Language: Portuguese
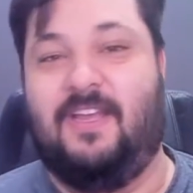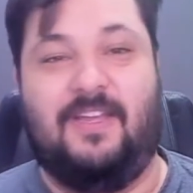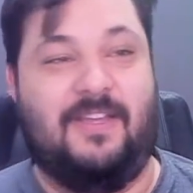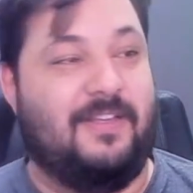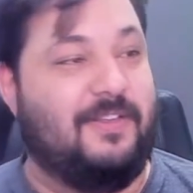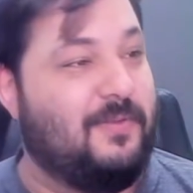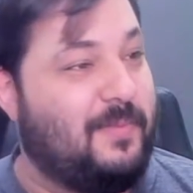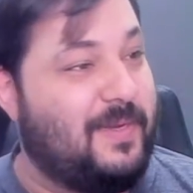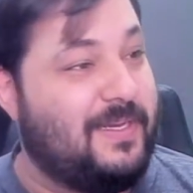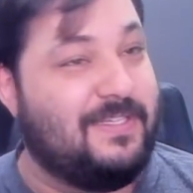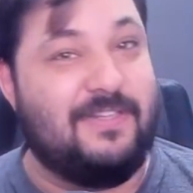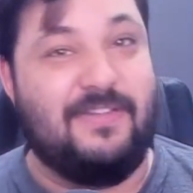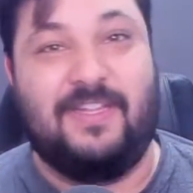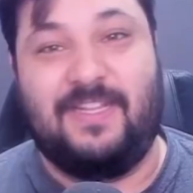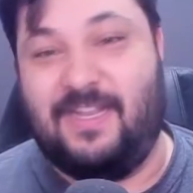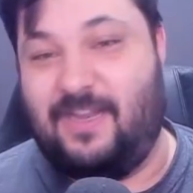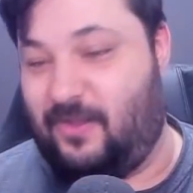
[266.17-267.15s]
Eu tô
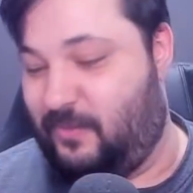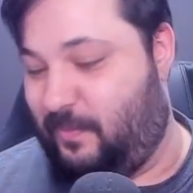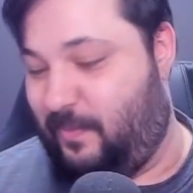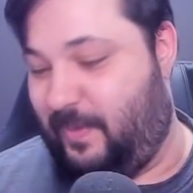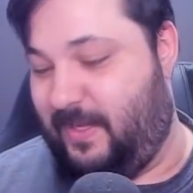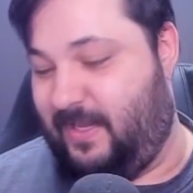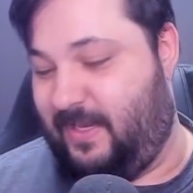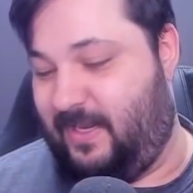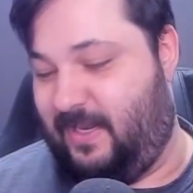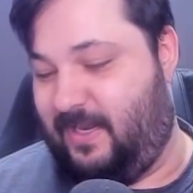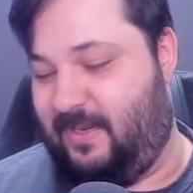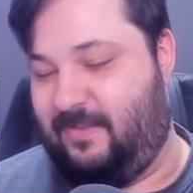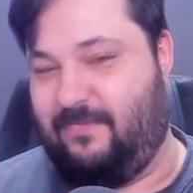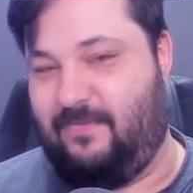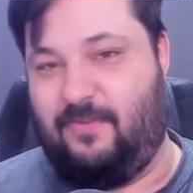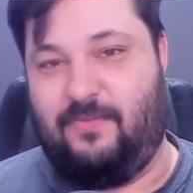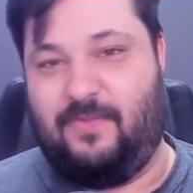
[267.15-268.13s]
parecendo Edinaldo Pereira. Vamos